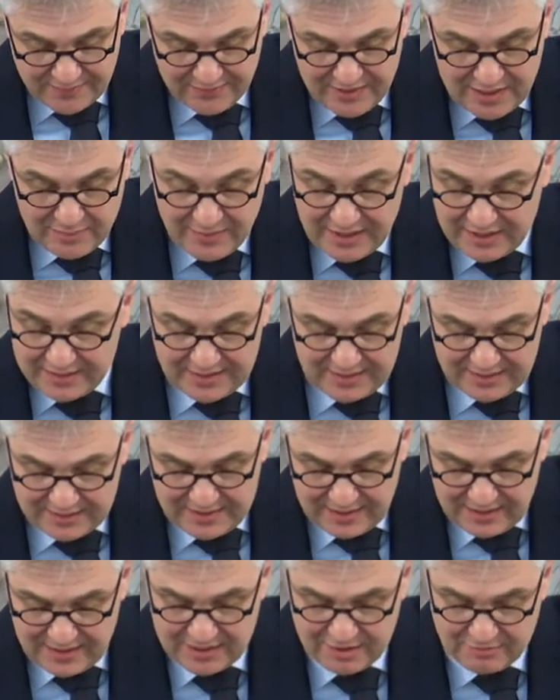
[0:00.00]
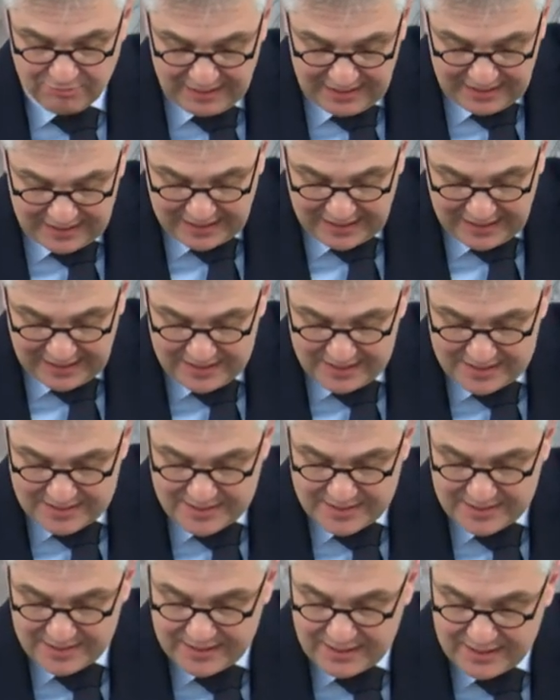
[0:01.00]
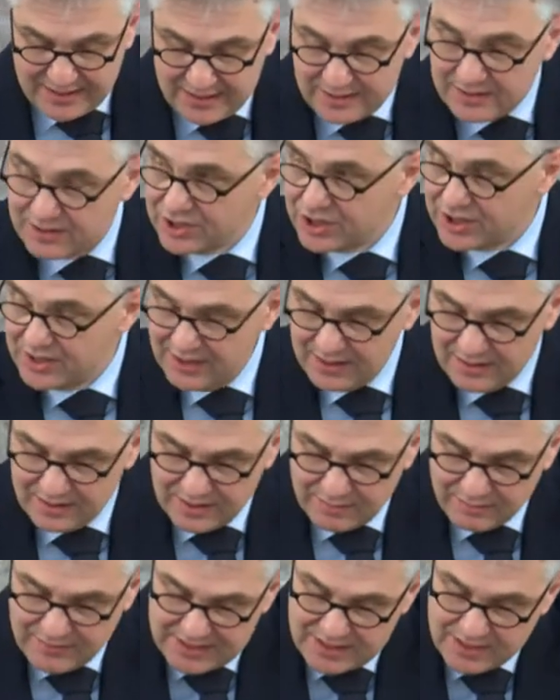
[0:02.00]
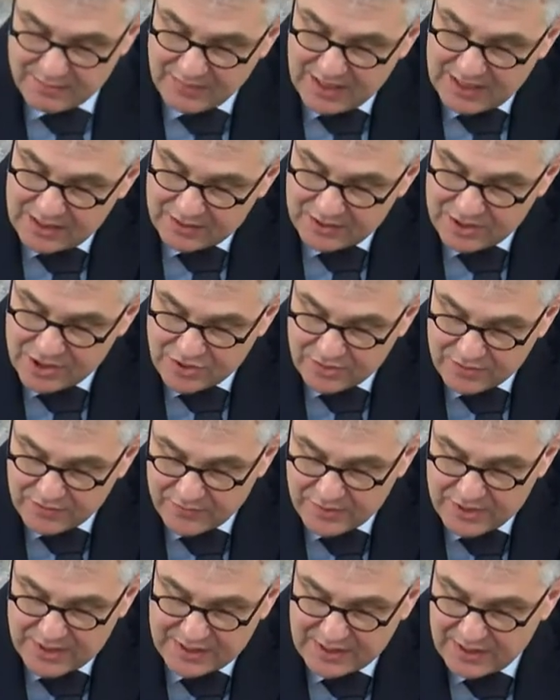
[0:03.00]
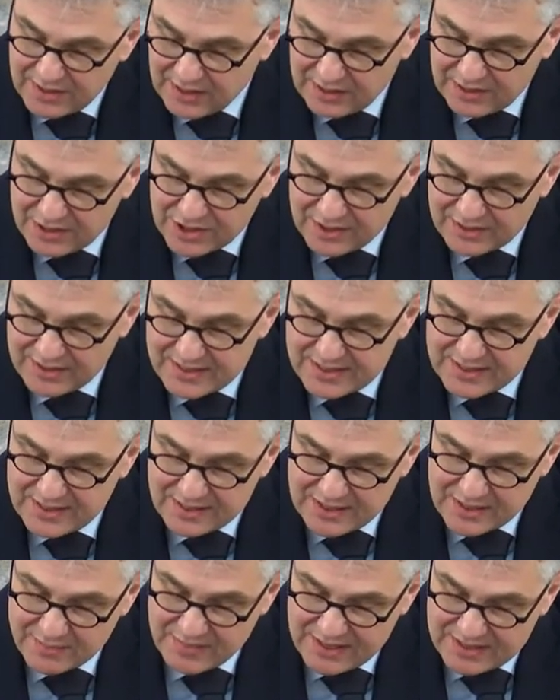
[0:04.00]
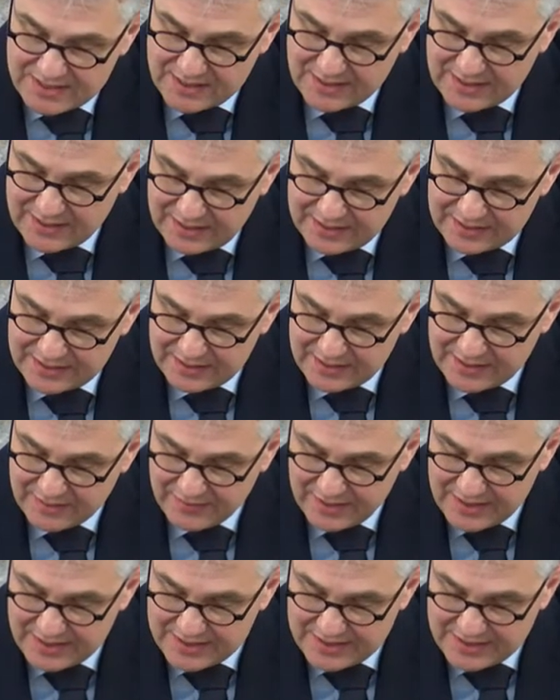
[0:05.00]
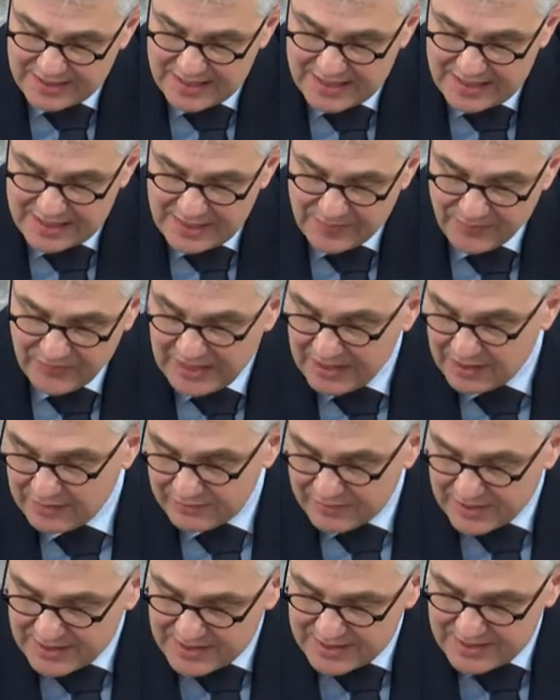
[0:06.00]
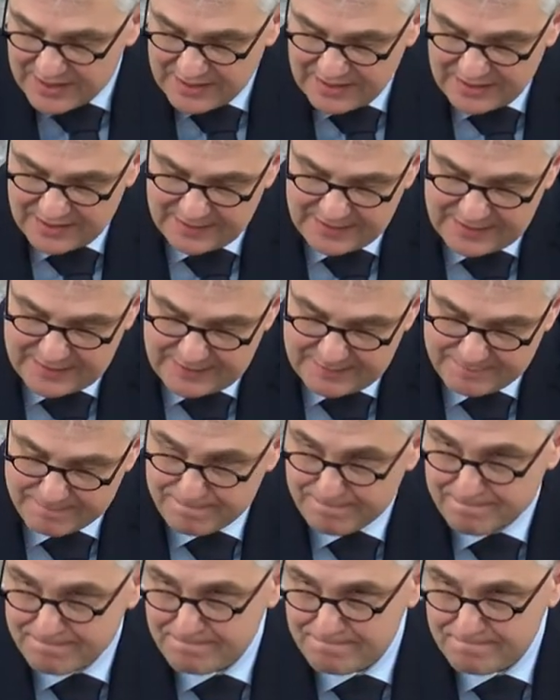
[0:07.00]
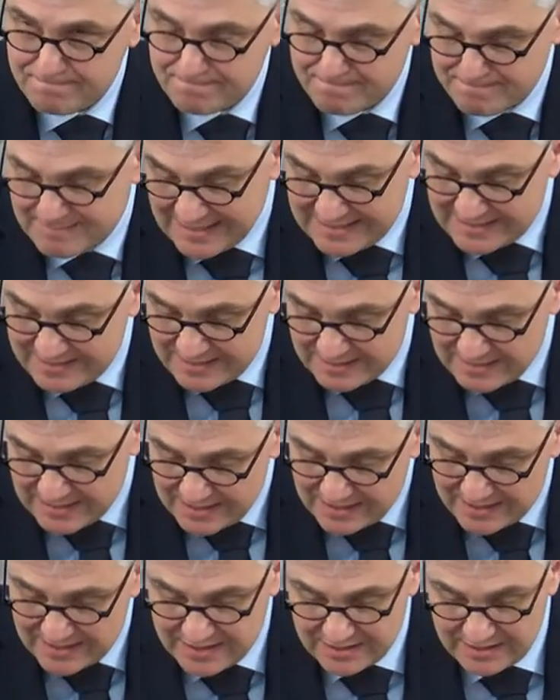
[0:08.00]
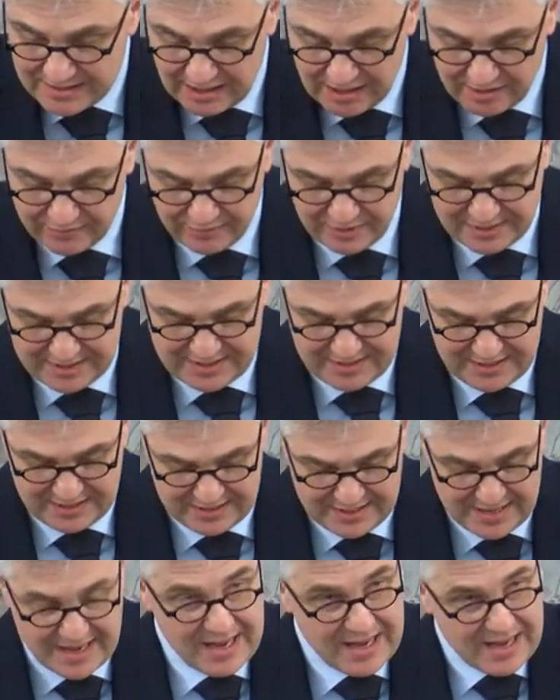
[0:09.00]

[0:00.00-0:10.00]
vielmehr der intellektuelle Reiz der dahinterstehenden mathematischen und physikalischen Gesetzmäßigkeiten gewesen, der ihn faszinierte. Das lässt sich nachvollziehen.